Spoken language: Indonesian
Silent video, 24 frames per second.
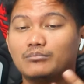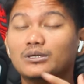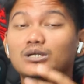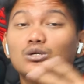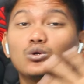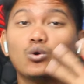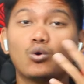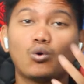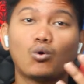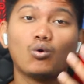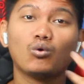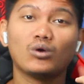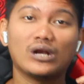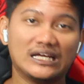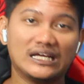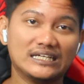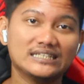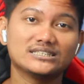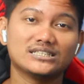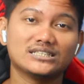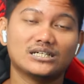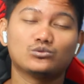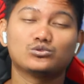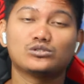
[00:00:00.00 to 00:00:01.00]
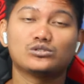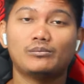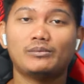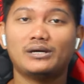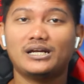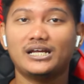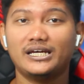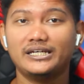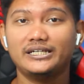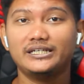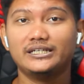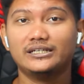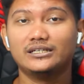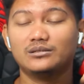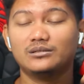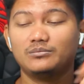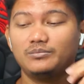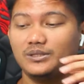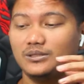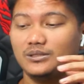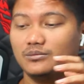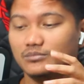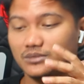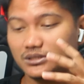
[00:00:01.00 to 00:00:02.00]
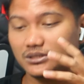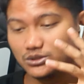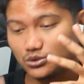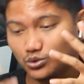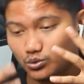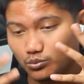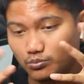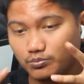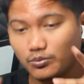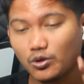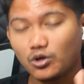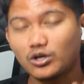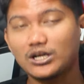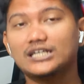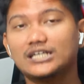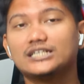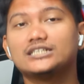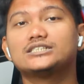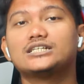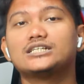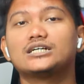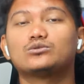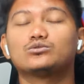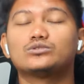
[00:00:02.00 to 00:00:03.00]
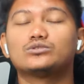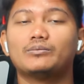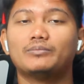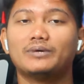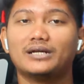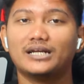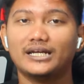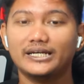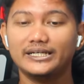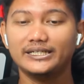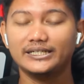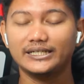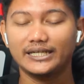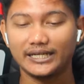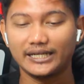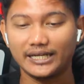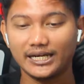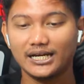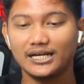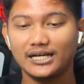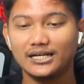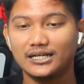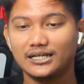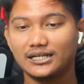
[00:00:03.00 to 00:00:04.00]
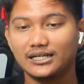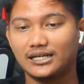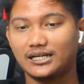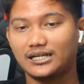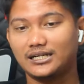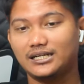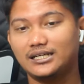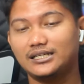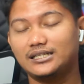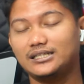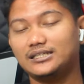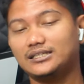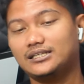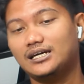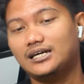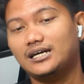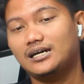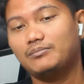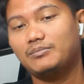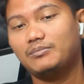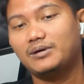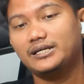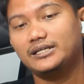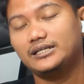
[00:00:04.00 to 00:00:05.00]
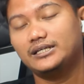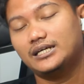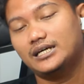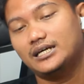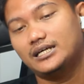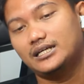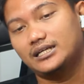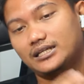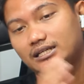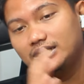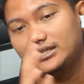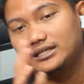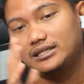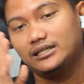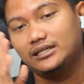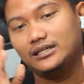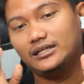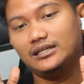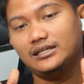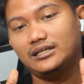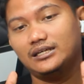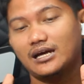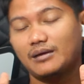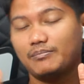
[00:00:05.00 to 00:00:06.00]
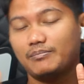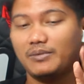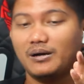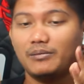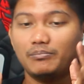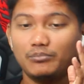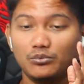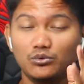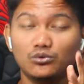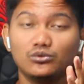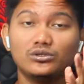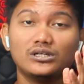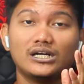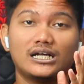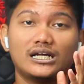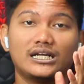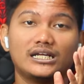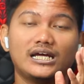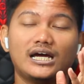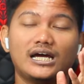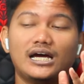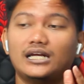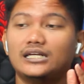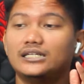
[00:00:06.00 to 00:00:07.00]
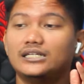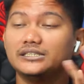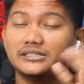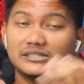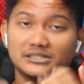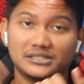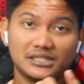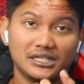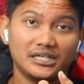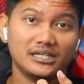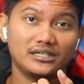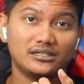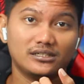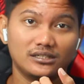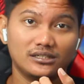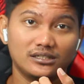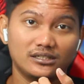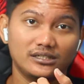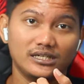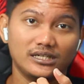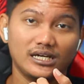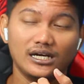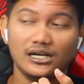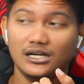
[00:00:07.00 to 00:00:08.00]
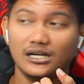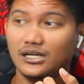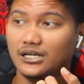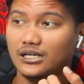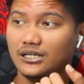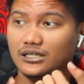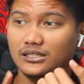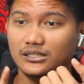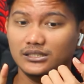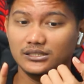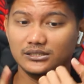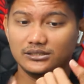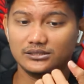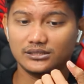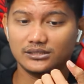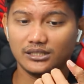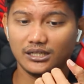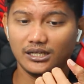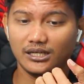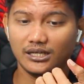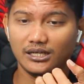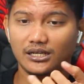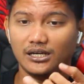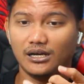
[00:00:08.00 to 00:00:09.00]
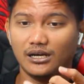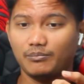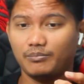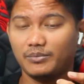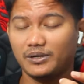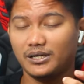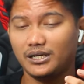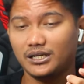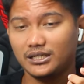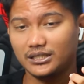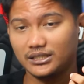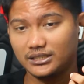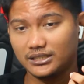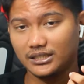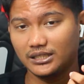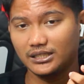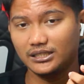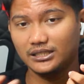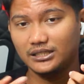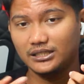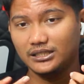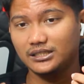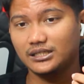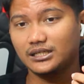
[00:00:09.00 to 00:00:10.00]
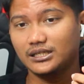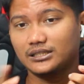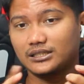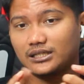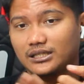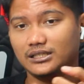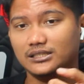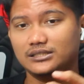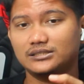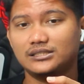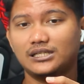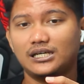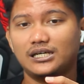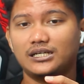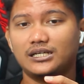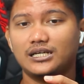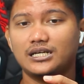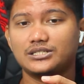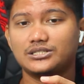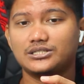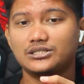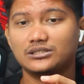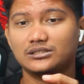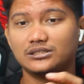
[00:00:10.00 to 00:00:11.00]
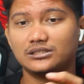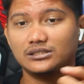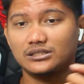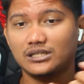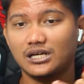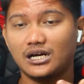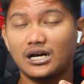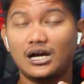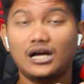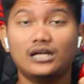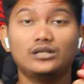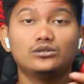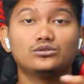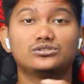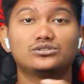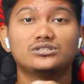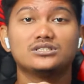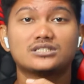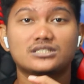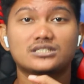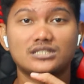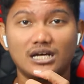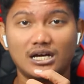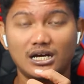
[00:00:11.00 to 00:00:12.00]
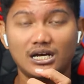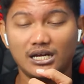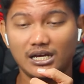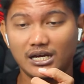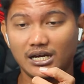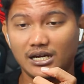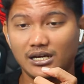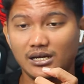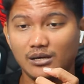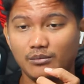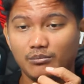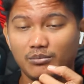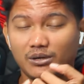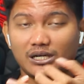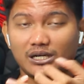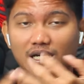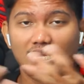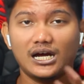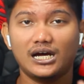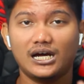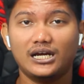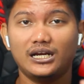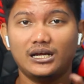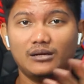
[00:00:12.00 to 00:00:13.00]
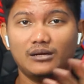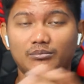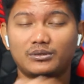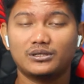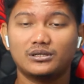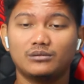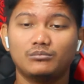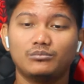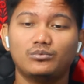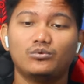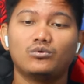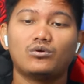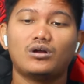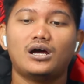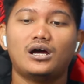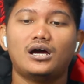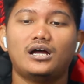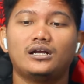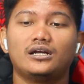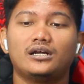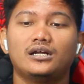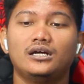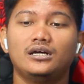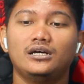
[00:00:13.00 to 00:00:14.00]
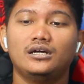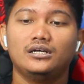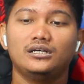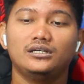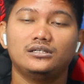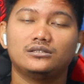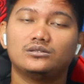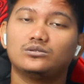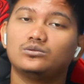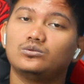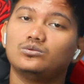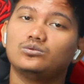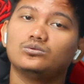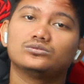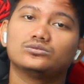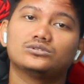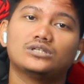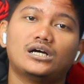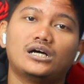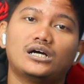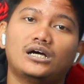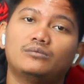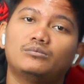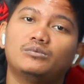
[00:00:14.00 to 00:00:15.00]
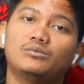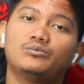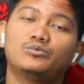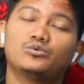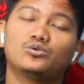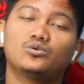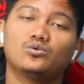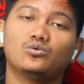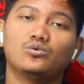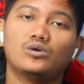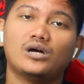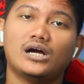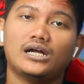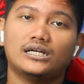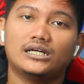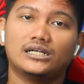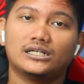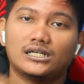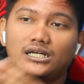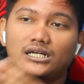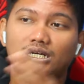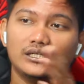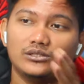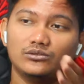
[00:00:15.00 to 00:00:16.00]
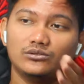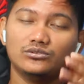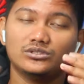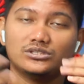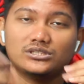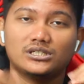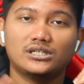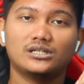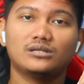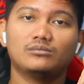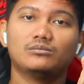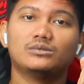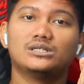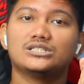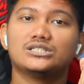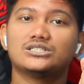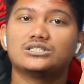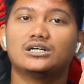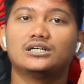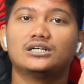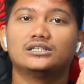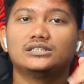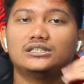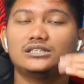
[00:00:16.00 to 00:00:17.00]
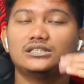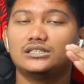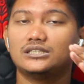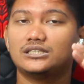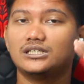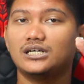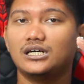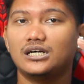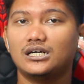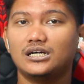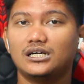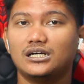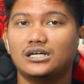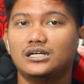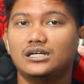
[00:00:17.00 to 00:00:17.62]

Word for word: mendukung lagi satu sama lain, lebih mensupport lagi satu sama lain geng ya. Karena kita baik dari apapun dari hal listrik ke ya listrik apalagi tadi ini yang tadi saya reaction tentang alutsista ya pertahanan pertempuran itu sangat membutuhkan antara Indonesia dan Malaysia jadi kita